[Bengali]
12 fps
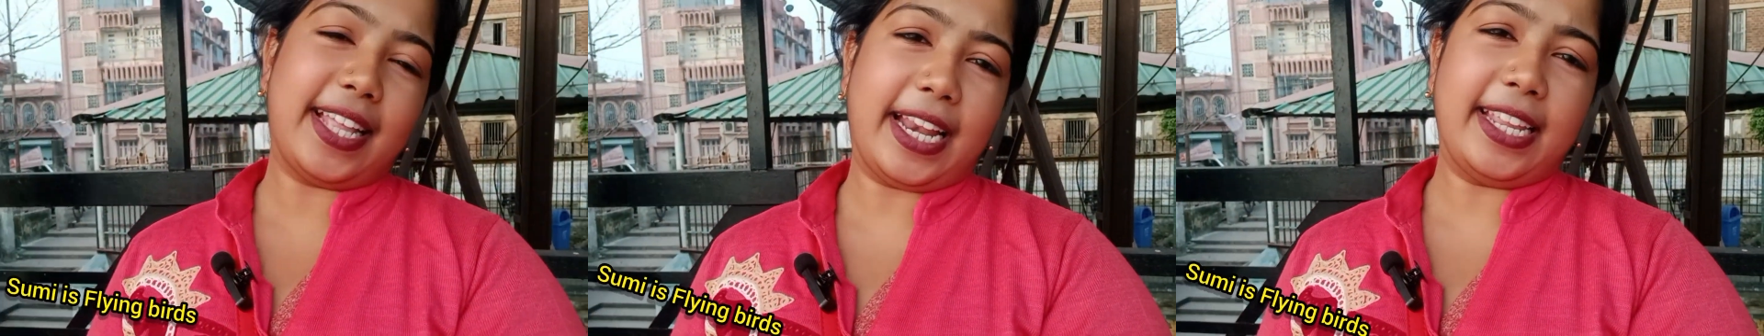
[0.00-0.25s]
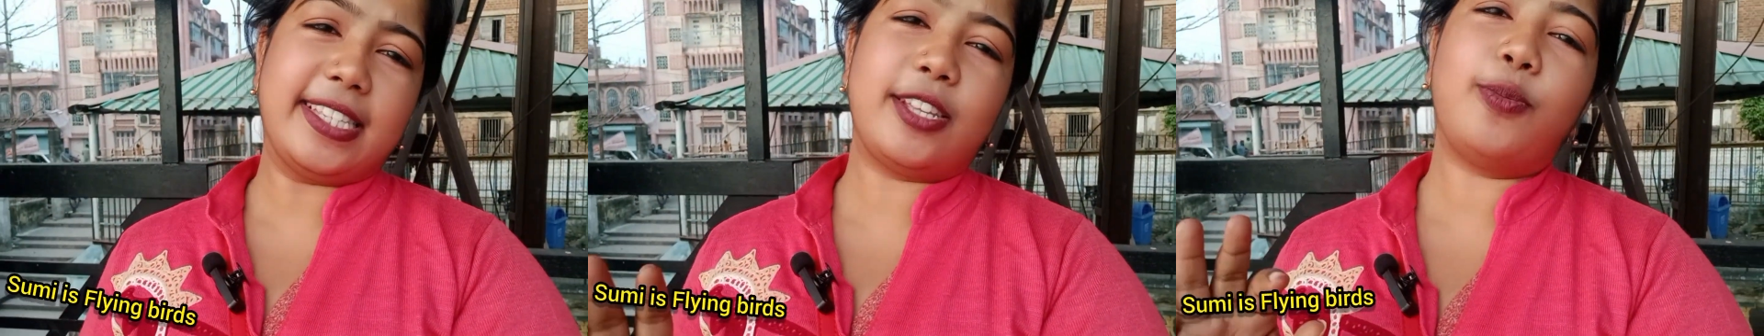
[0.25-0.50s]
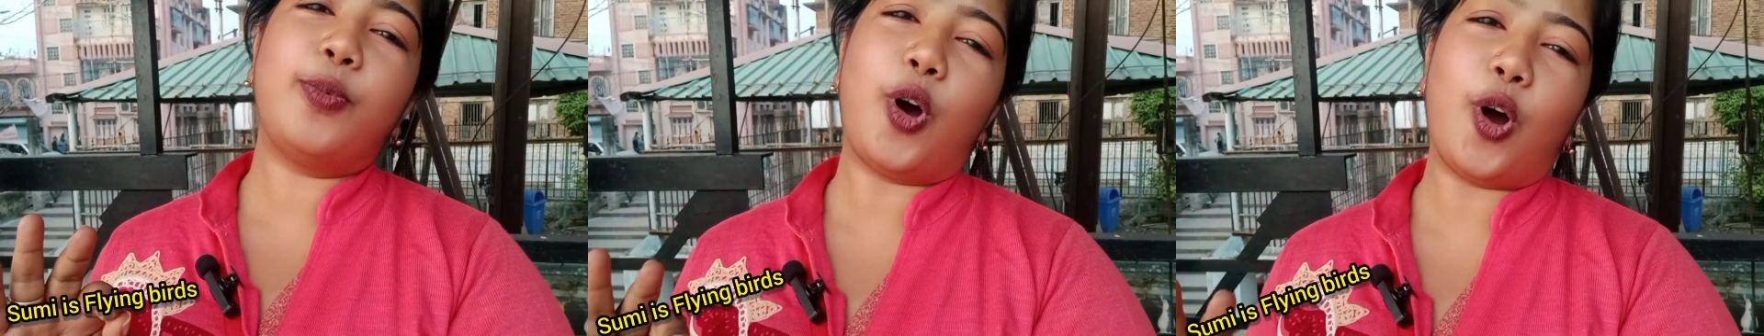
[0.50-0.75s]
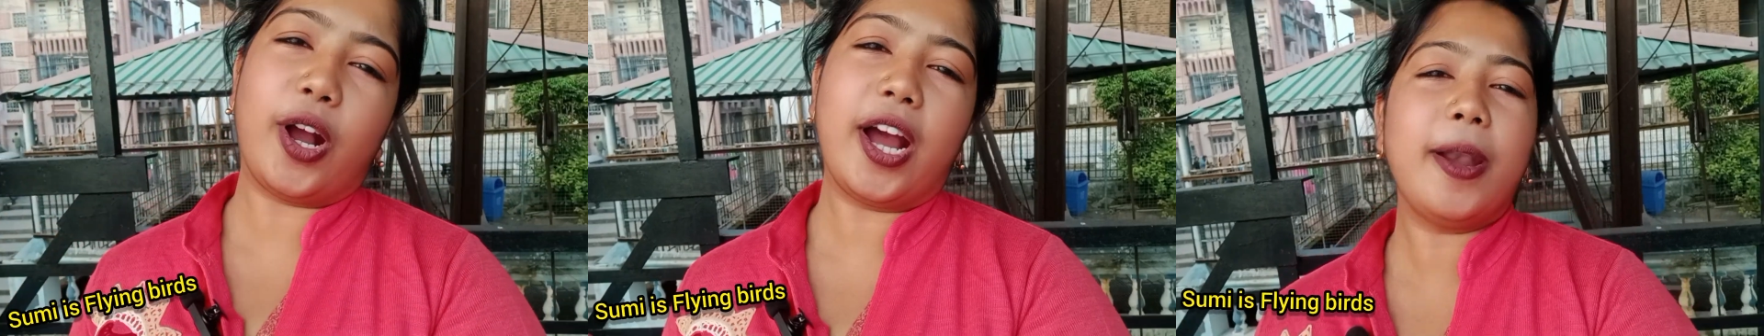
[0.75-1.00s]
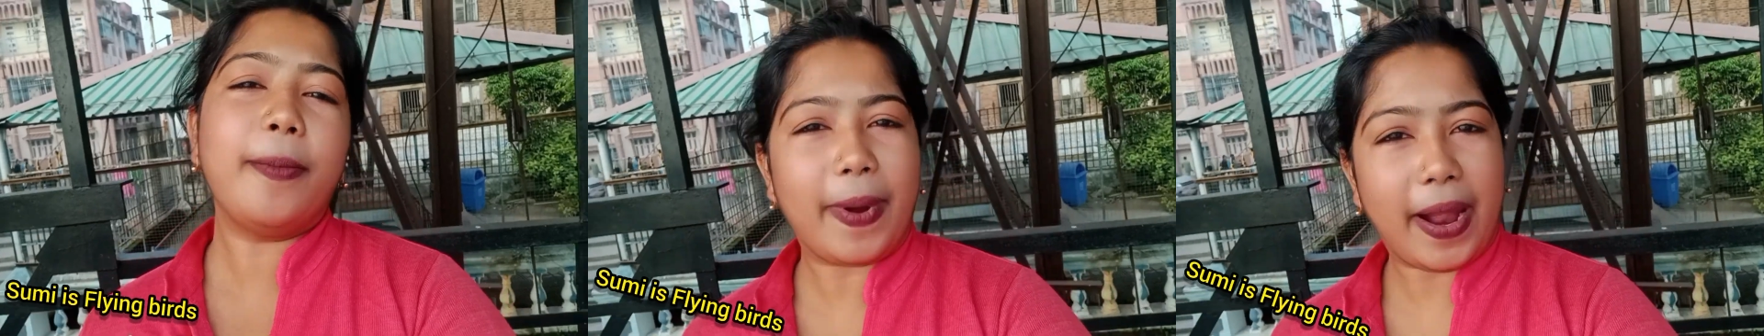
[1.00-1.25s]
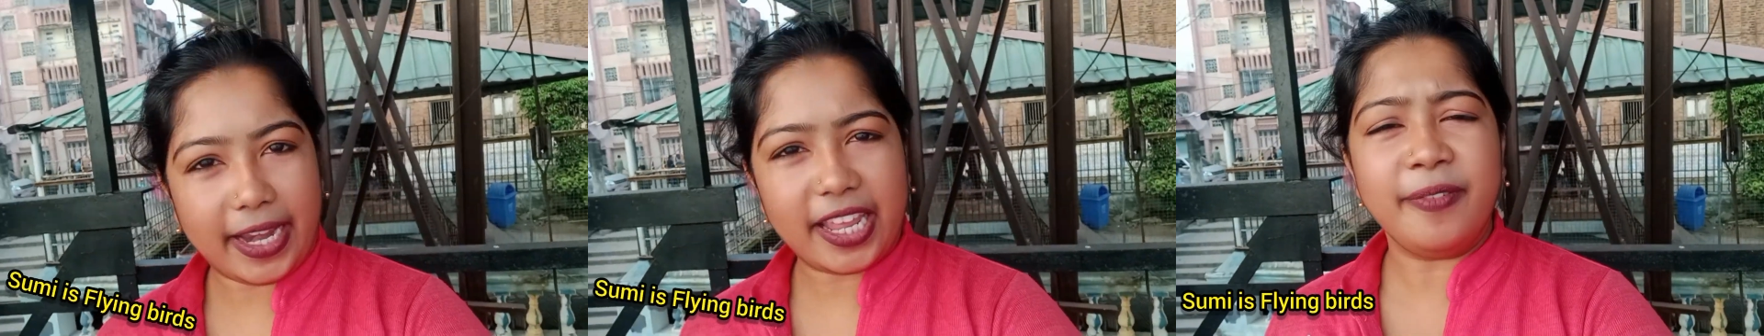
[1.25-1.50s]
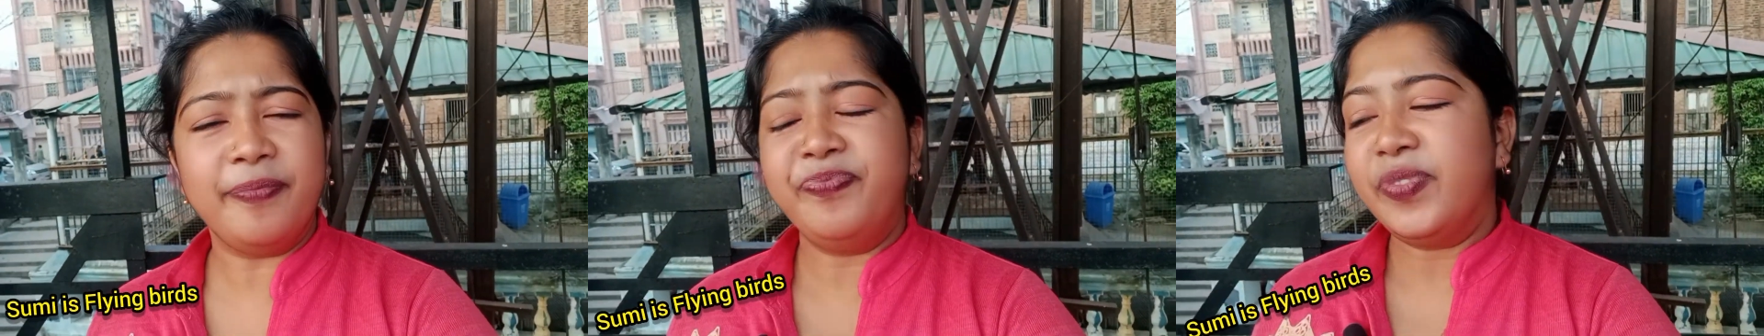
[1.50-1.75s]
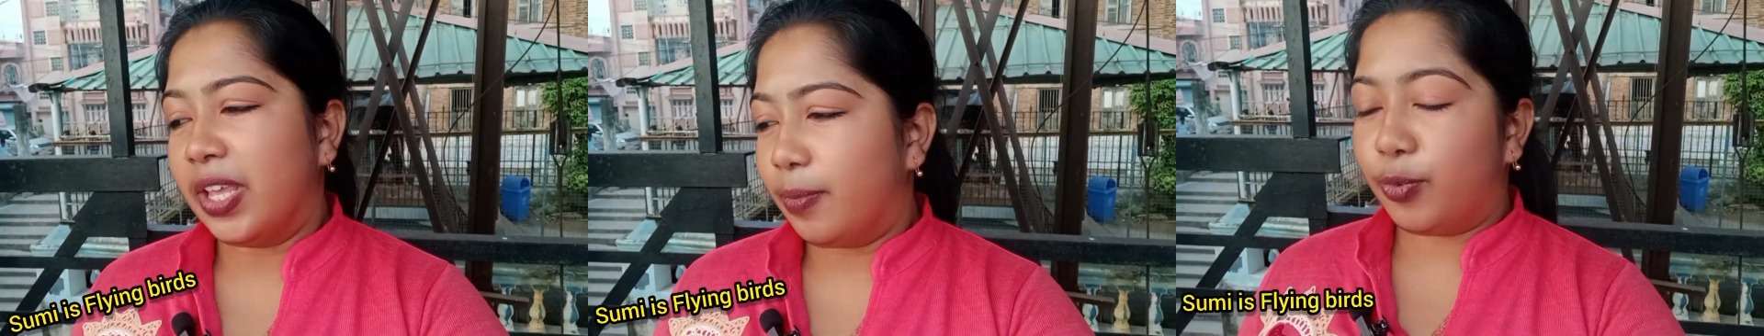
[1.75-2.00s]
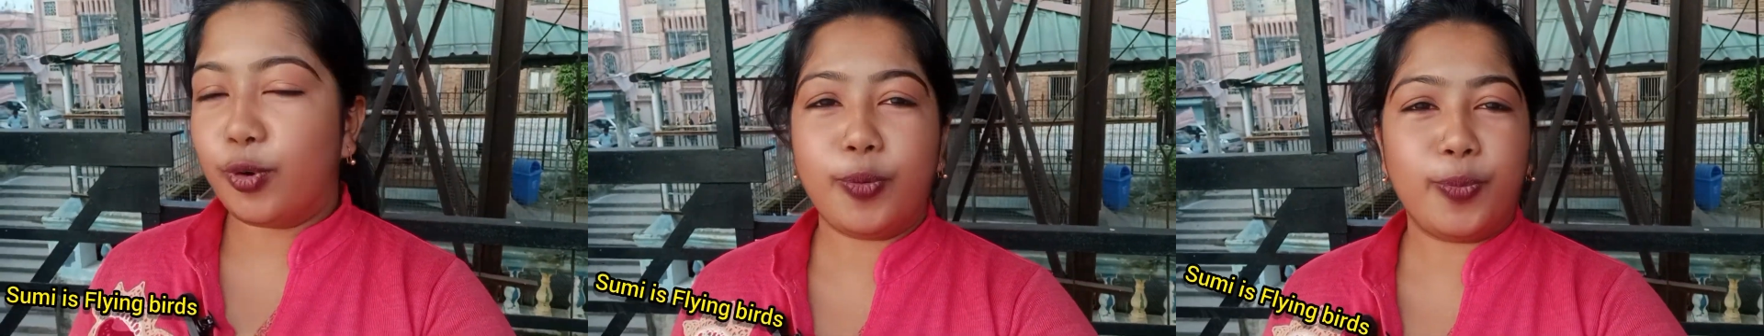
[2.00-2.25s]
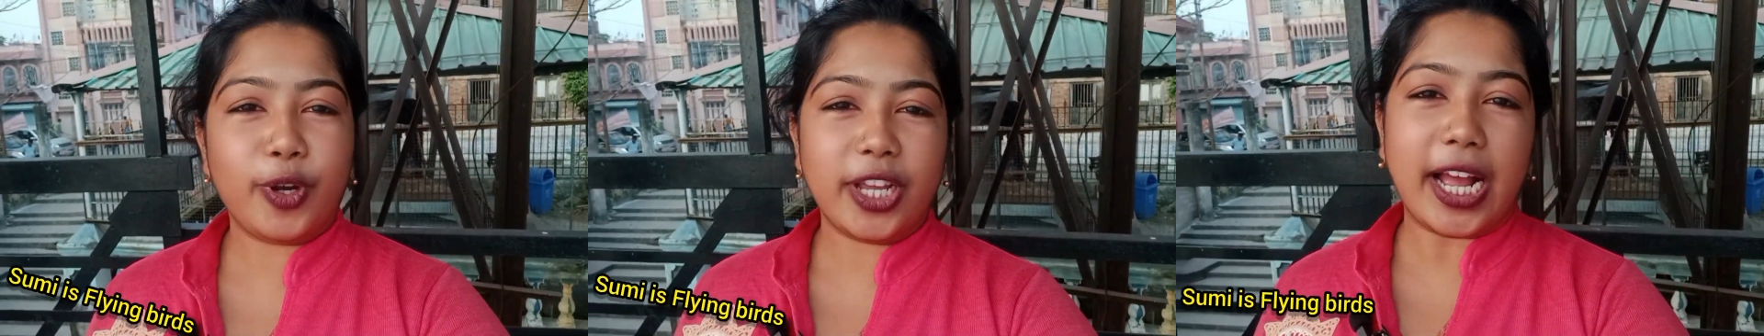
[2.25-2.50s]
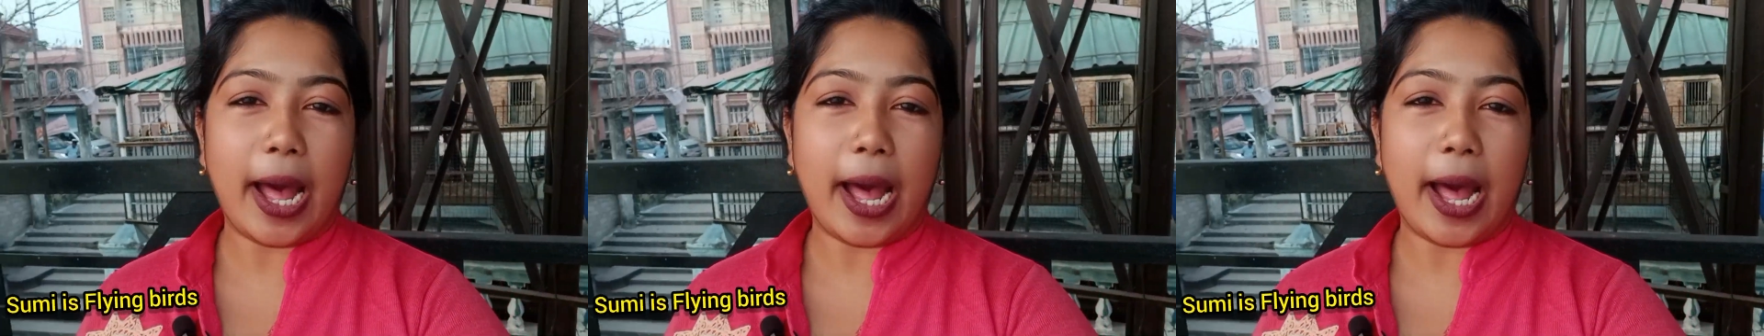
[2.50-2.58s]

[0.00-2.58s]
দাঁড়িয়ে আছি একদম গঙ্গার পারে পুরোপুরি